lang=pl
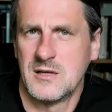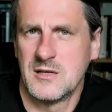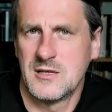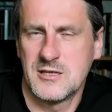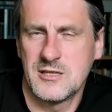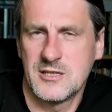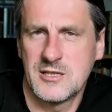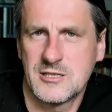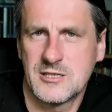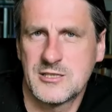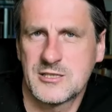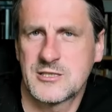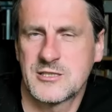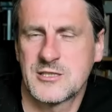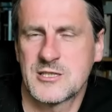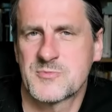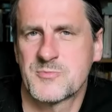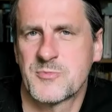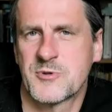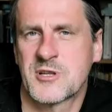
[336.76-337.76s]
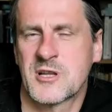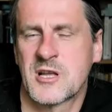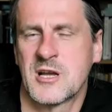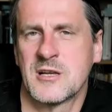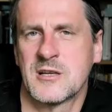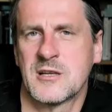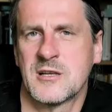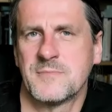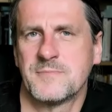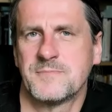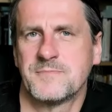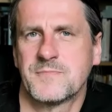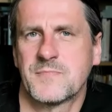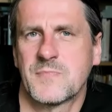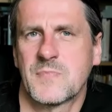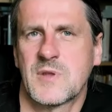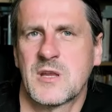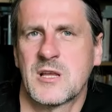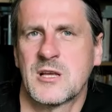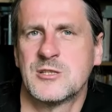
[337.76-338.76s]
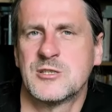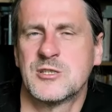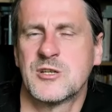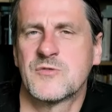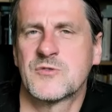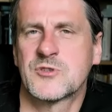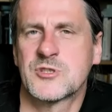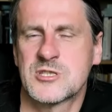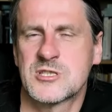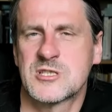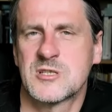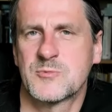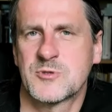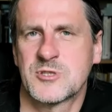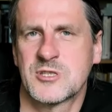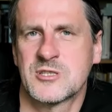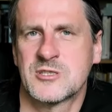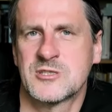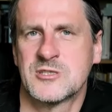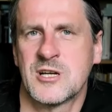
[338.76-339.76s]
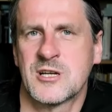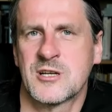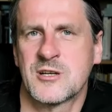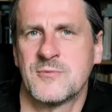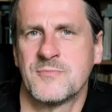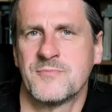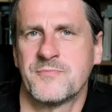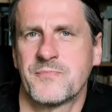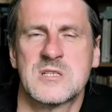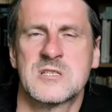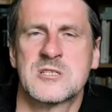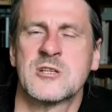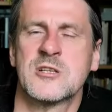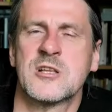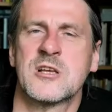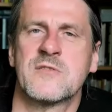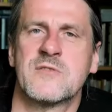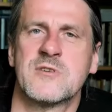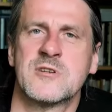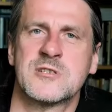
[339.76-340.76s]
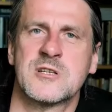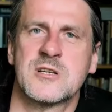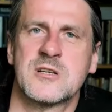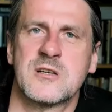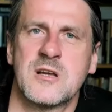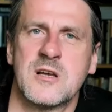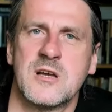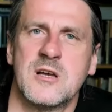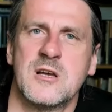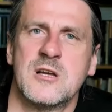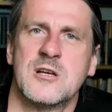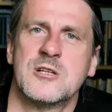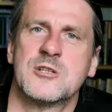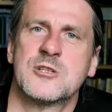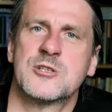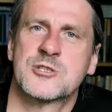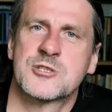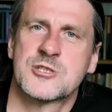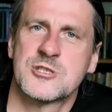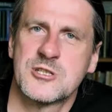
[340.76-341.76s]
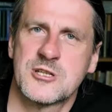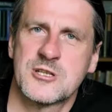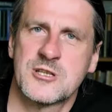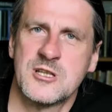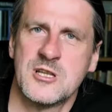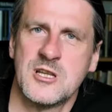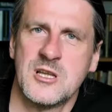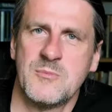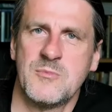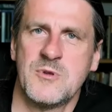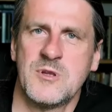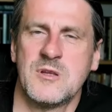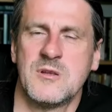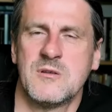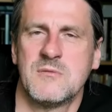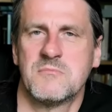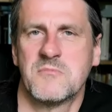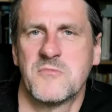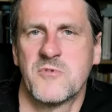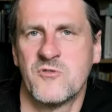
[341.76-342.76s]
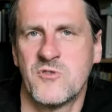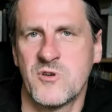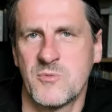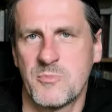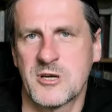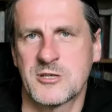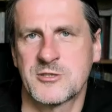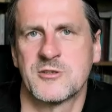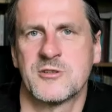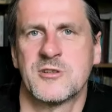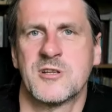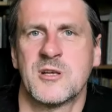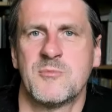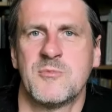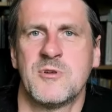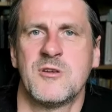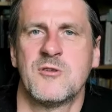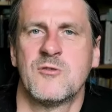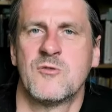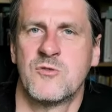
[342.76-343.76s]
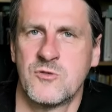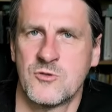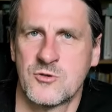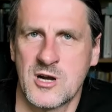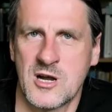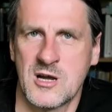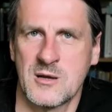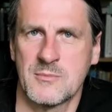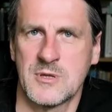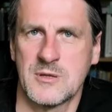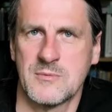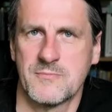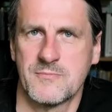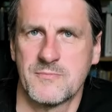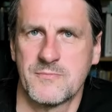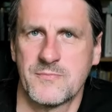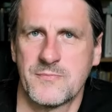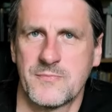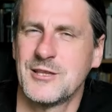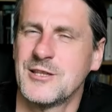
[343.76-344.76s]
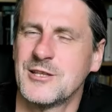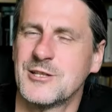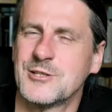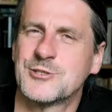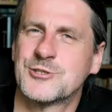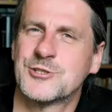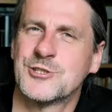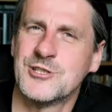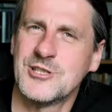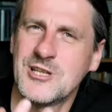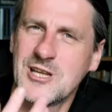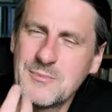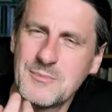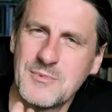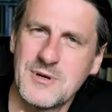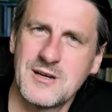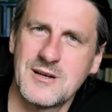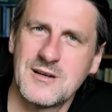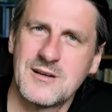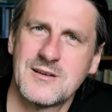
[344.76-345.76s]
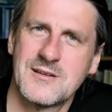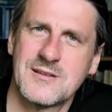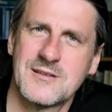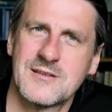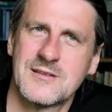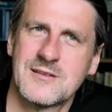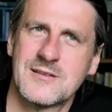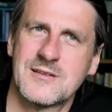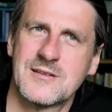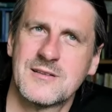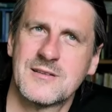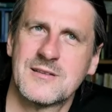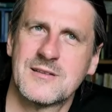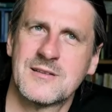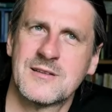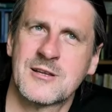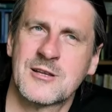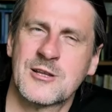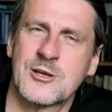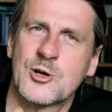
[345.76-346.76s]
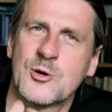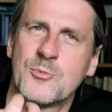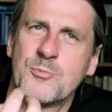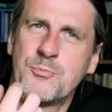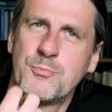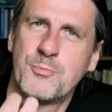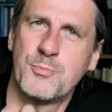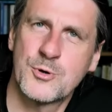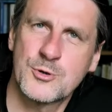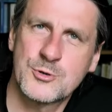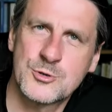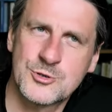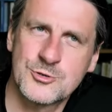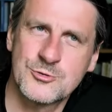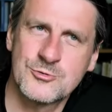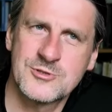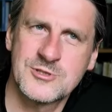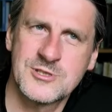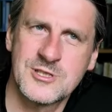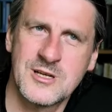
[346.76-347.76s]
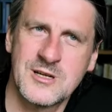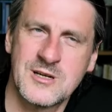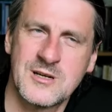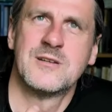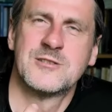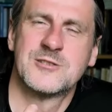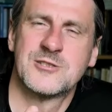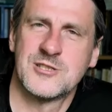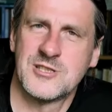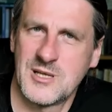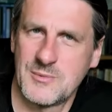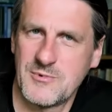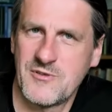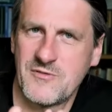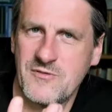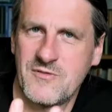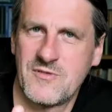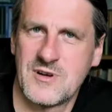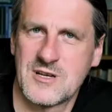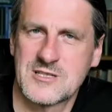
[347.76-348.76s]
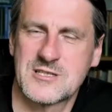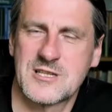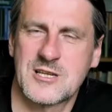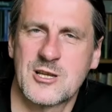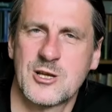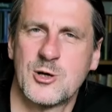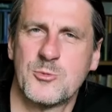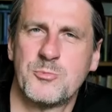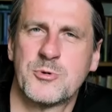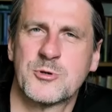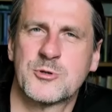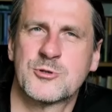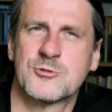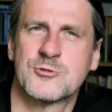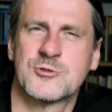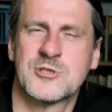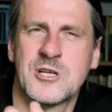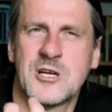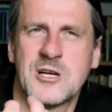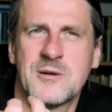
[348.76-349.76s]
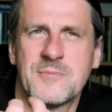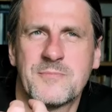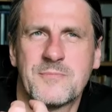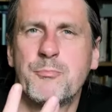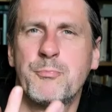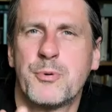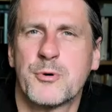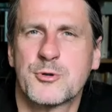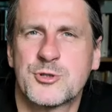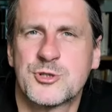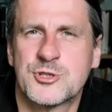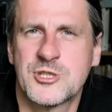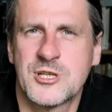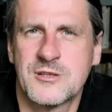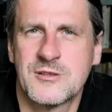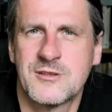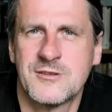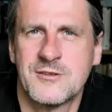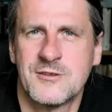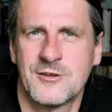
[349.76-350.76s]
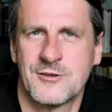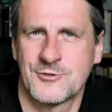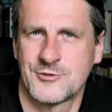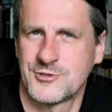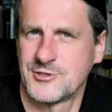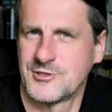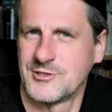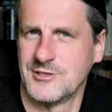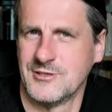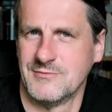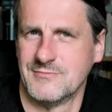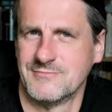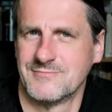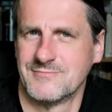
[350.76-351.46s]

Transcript: i jedziecie na spotkanie, gdzie wszyscy przyjeżdżają co najwyżej trzyletnimi, wypasionymi furami. Czy nie ma takiego poczucia, czy nie ma w Was takiego poczucia podrzędności?